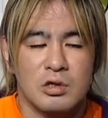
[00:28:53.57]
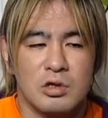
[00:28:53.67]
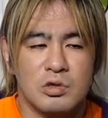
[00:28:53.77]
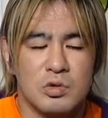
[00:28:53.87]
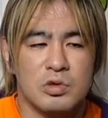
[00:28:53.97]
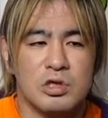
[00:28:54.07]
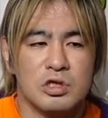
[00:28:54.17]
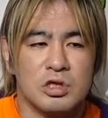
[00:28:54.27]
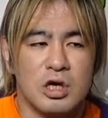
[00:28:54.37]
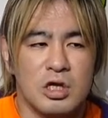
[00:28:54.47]
でそこで
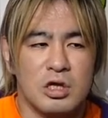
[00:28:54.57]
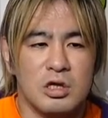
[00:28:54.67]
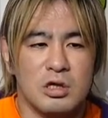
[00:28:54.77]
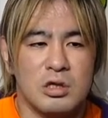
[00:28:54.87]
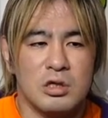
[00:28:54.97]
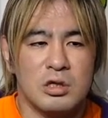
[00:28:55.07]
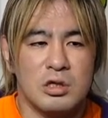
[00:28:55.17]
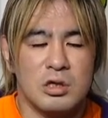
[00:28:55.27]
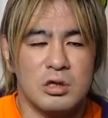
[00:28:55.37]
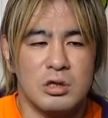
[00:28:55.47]
試合い
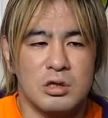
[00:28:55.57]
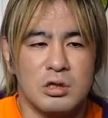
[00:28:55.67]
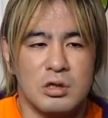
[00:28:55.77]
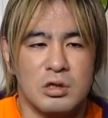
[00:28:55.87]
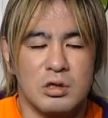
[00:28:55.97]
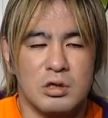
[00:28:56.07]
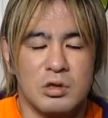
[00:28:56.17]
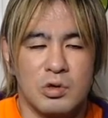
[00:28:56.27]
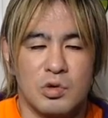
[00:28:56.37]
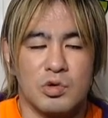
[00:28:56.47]

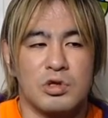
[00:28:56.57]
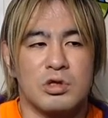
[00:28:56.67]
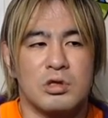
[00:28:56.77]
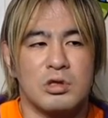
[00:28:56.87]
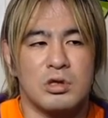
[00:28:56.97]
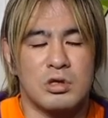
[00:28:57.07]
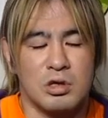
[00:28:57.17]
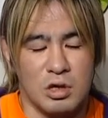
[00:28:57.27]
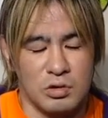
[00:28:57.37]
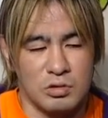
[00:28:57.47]
ろいろし
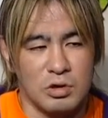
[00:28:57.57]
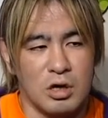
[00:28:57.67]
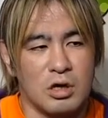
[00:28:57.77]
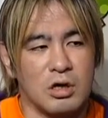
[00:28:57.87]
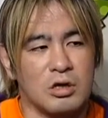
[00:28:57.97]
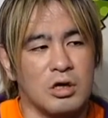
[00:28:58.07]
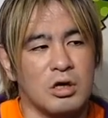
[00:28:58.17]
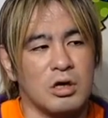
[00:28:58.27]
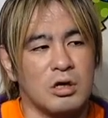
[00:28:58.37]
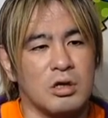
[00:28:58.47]
てる中
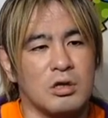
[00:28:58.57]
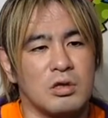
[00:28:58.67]
で